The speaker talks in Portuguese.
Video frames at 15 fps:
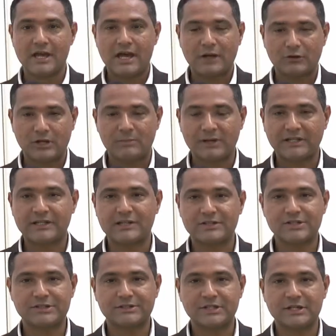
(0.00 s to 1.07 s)
Agora, para que a
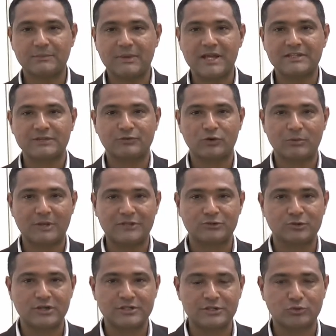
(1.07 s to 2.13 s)
gente tenha mais
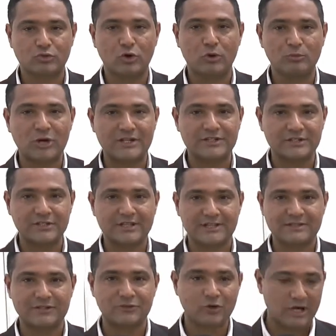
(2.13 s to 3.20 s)
informações de como agir
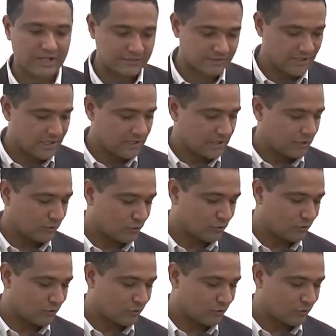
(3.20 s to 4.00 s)
nessas horas, eu vou